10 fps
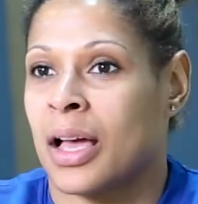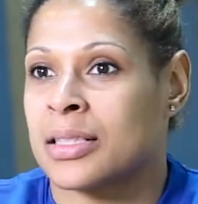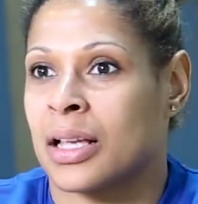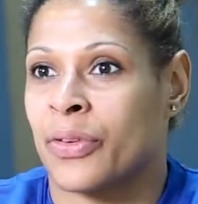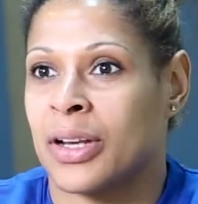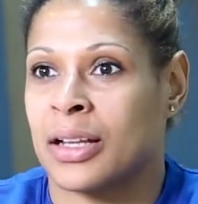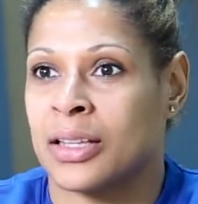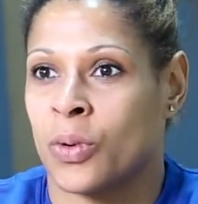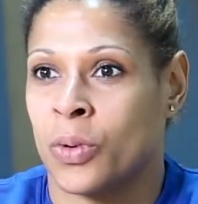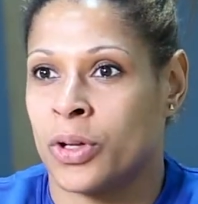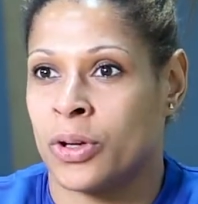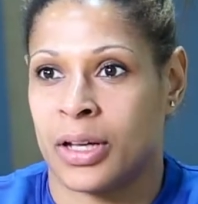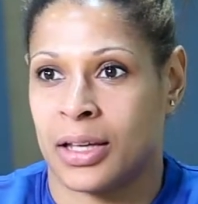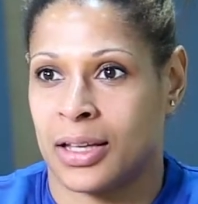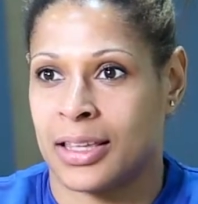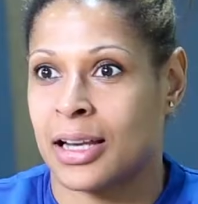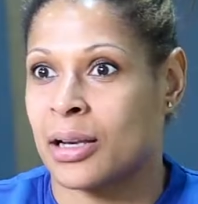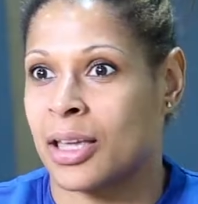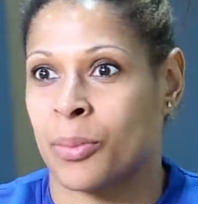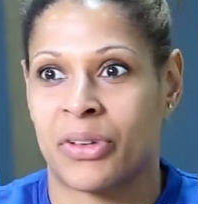hasta finales de julio, que ya
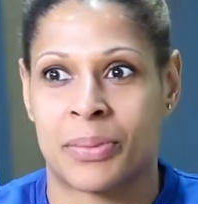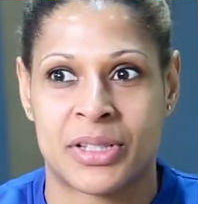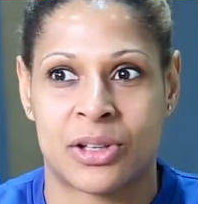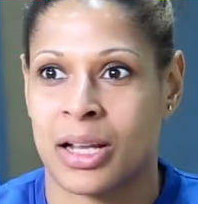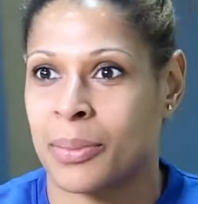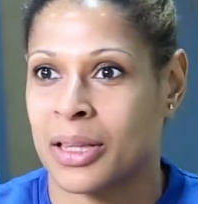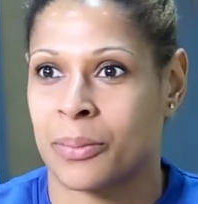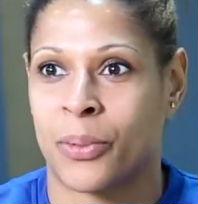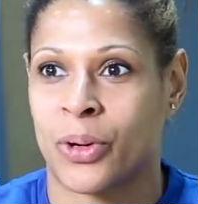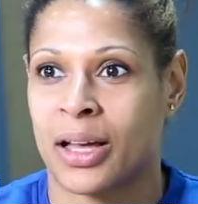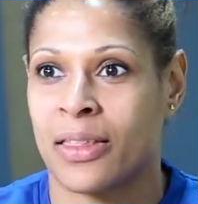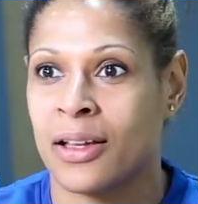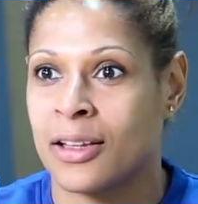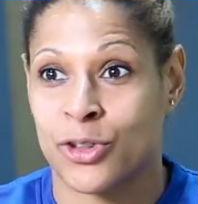el equipo había empezado la pretemporada,